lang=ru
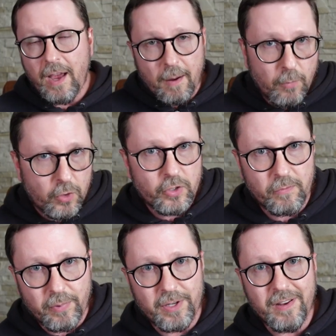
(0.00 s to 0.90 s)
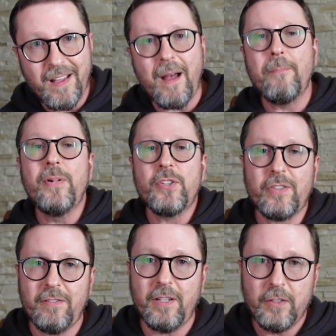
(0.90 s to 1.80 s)
А может быть,
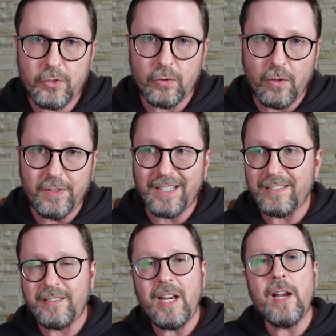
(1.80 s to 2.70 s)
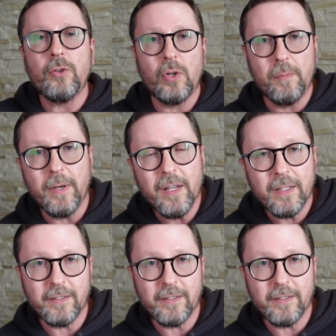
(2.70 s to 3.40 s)
обычного чиновника стрельнули бы